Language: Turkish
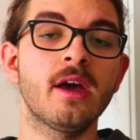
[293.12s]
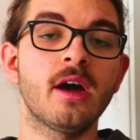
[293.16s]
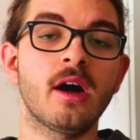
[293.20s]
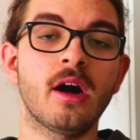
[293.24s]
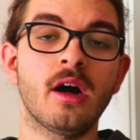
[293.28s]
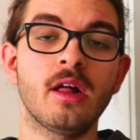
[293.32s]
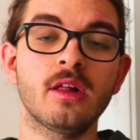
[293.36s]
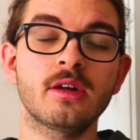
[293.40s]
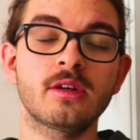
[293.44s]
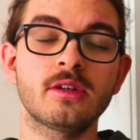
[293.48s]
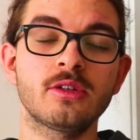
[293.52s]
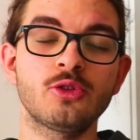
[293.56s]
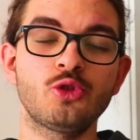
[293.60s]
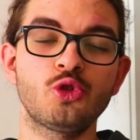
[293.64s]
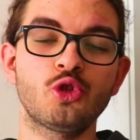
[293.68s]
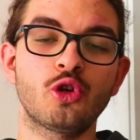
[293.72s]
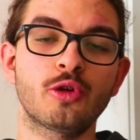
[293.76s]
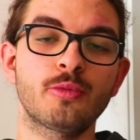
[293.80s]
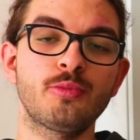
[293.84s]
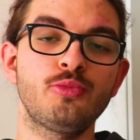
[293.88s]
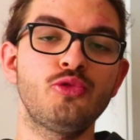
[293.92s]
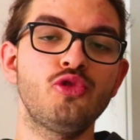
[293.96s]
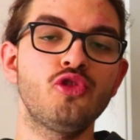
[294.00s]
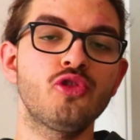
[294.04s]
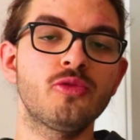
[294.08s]
Halk
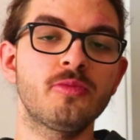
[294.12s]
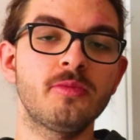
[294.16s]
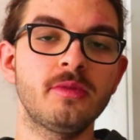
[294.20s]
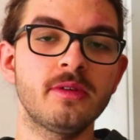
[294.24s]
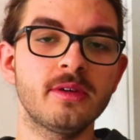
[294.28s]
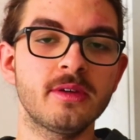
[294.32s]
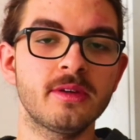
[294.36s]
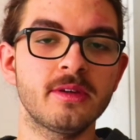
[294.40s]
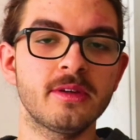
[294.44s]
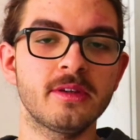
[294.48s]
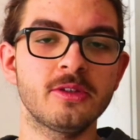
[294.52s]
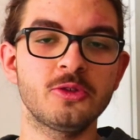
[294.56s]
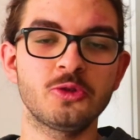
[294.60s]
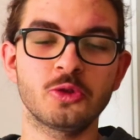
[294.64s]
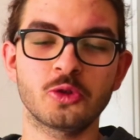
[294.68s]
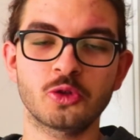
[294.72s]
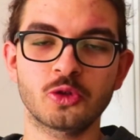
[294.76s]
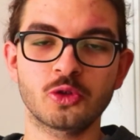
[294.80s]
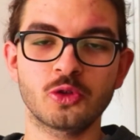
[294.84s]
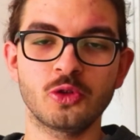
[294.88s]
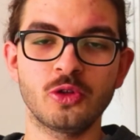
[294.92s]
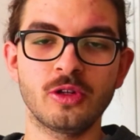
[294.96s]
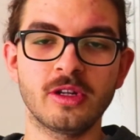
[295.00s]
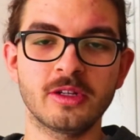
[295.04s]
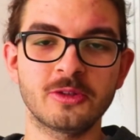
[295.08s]
çok büyük bir
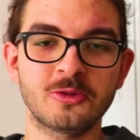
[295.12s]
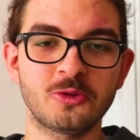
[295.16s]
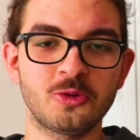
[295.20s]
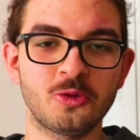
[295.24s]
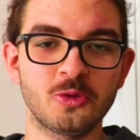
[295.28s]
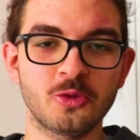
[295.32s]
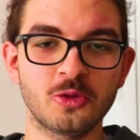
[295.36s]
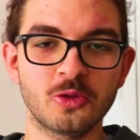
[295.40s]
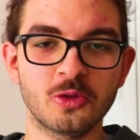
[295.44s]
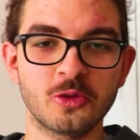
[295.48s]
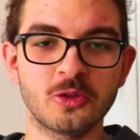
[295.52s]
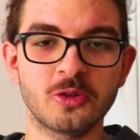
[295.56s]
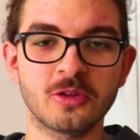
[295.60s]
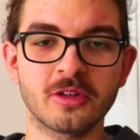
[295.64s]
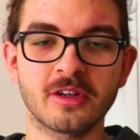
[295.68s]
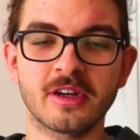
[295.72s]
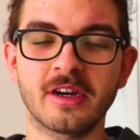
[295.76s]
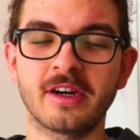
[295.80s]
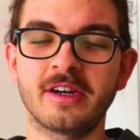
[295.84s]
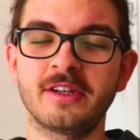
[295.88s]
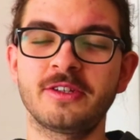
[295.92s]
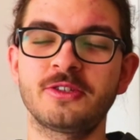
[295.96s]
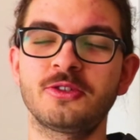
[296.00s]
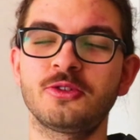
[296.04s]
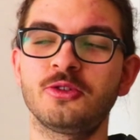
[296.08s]
coşkuyla Türk'ü
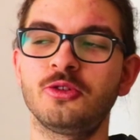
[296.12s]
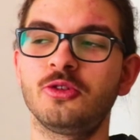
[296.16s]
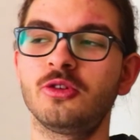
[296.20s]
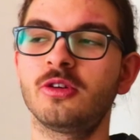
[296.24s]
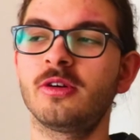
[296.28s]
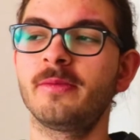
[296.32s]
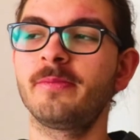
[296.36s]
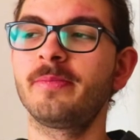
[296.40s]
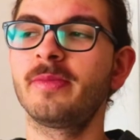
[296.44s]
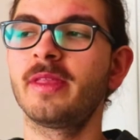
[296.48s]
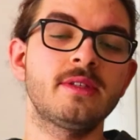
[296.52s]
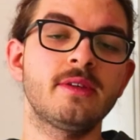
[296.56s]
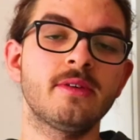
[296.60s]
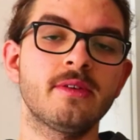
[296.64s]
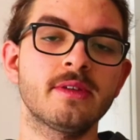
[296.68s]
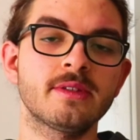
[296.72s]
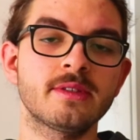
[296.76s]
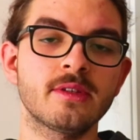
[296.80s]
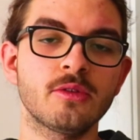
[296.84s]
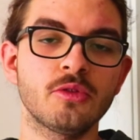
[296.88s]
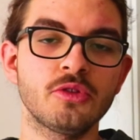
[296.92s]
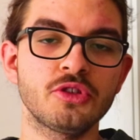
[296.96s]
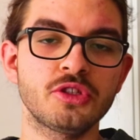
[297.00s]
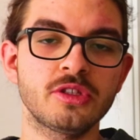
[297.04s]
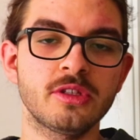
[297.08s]
karşılıyor.
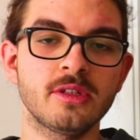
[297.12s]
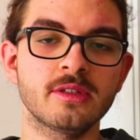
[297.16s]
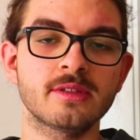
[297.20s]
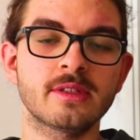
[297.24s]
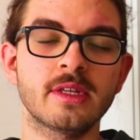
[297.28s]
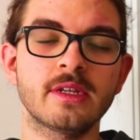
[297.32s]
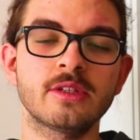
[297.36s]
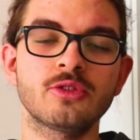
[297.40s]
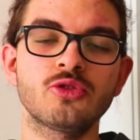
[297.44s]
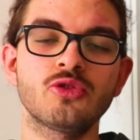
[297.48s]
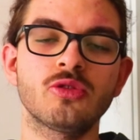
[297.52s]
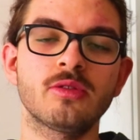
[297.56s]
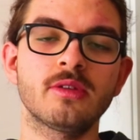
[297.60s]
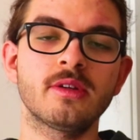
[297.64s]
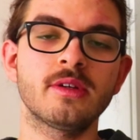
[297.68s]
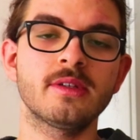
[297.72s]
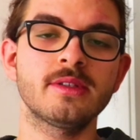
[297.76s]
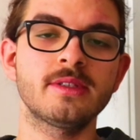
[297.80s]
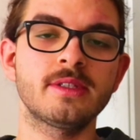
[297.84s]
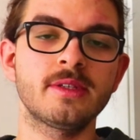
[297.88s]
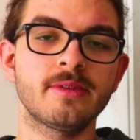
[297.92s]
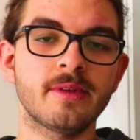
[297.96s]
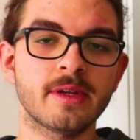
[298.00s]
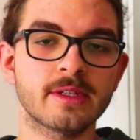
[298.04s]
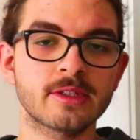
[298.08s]
Sivas'a ulaşıldıktan sonra
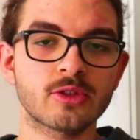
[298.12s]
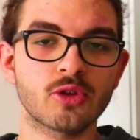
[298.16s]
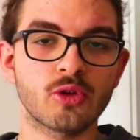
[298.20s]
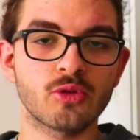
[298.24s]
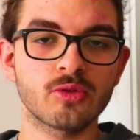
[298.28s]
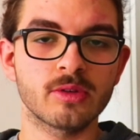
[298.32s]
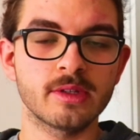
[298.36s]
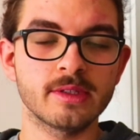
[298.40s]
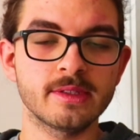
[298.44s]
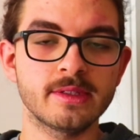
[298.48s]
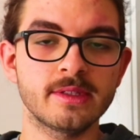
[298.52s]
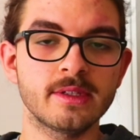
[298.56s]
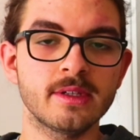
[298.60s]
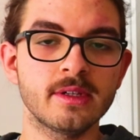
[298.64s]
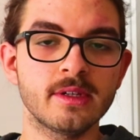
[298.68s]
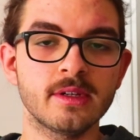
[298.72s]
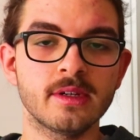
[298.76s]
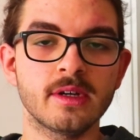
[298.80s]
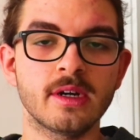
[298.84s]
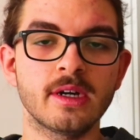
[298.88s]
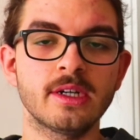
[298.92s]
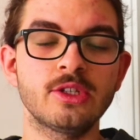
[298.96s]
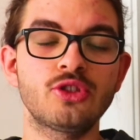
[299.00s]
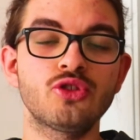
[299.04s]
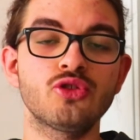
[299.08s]
Sivas Kongresi
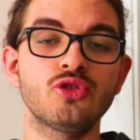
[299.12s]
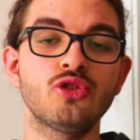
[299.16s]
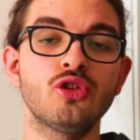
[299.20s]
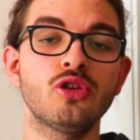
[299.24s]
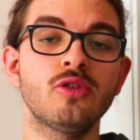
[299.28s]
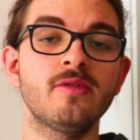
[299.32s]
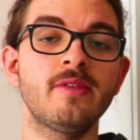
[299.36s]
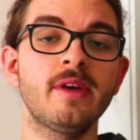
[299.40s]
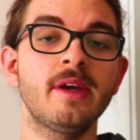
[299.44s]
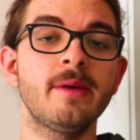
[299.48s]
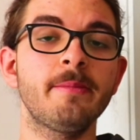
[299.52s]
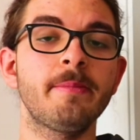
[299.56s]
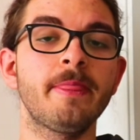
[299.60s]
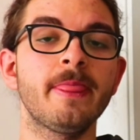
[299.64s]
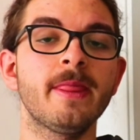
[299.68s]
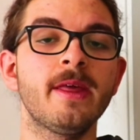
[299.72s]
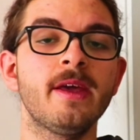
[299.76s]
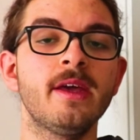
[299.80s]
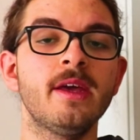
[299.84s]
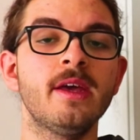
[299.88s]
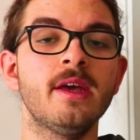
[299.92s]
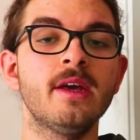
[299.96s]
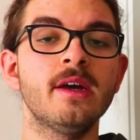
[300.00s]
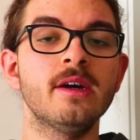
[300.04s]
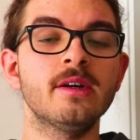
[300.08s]
açılıyor ve
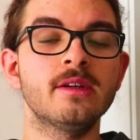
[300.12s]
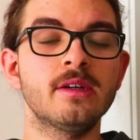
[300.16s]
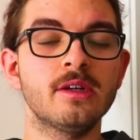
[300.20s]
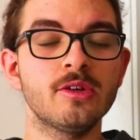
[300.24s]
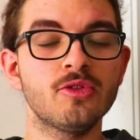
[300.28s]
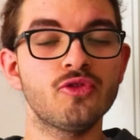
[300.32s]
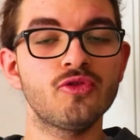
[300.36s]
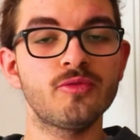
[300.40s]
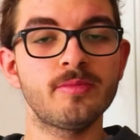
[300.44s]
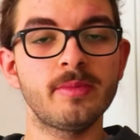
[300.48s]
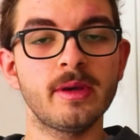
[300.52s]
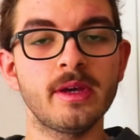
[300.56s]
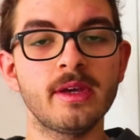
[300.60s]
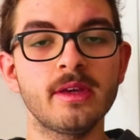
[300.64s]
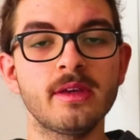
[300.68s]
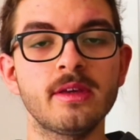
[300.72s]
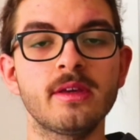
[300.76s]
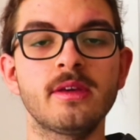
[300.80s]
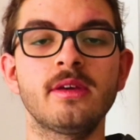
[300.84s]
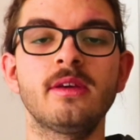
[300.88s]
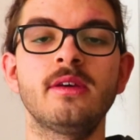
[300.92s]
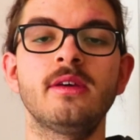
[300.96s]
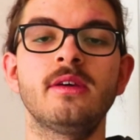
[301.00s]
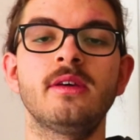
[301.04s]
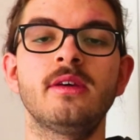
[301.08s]
Rauf Bey
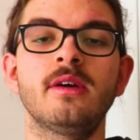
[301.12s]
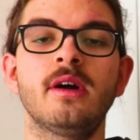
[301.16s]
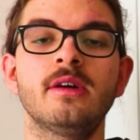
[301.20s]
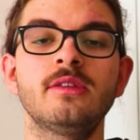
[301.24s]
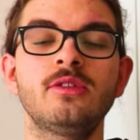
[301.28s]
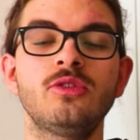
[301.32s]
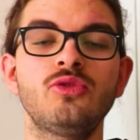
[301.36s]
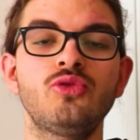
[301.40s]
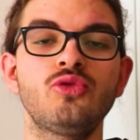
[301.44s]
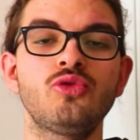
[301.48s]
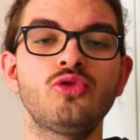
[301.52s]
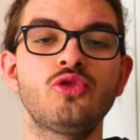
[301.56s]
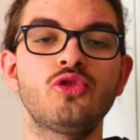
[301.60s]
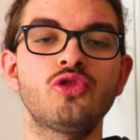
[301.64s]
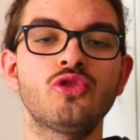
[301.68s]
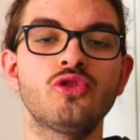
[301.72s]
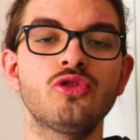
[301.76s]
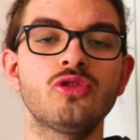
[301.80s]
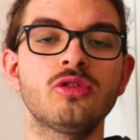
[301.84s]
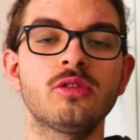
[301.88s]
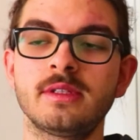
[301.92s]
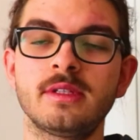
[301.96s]
Atatürk'ün